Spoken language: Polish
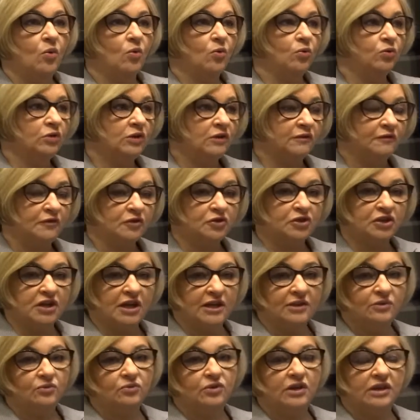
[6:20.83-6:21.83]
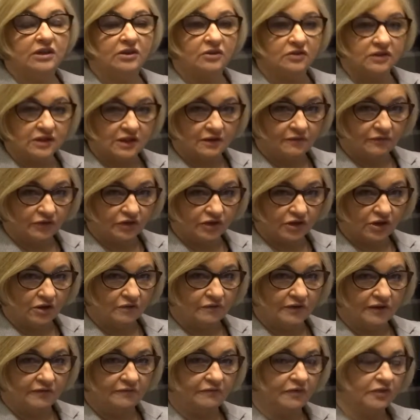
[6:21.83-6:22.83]
utworzeniu jednostki
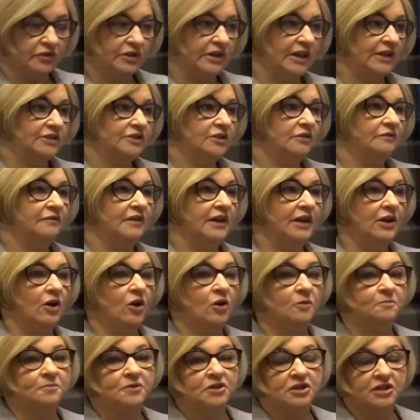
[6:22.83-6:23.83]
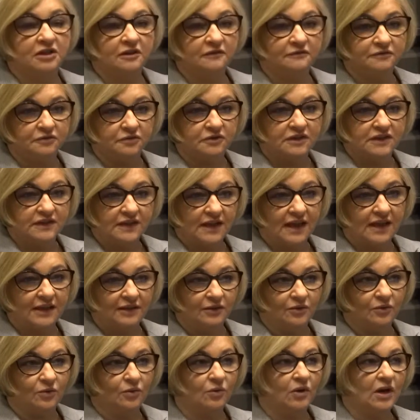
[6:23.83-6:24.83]
wojskowej wojnalowej, o
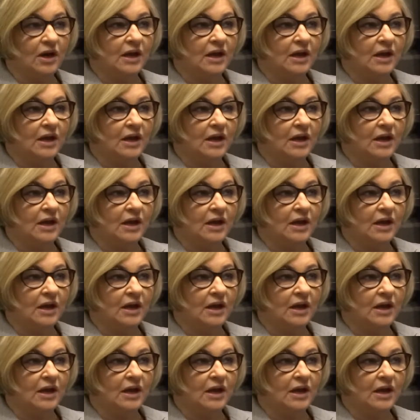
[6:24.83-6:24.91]
przywróceniu